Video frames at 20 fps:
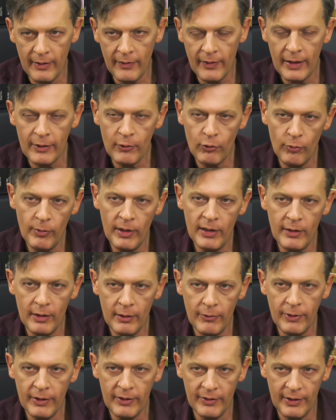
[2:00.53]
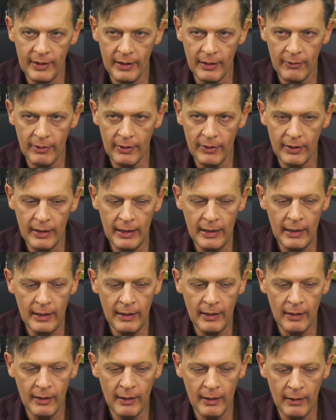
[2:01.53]
надо уметь их фиксировать.
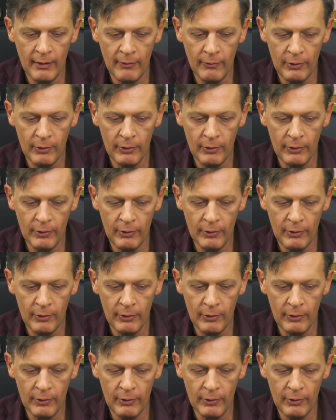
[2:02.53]
И а,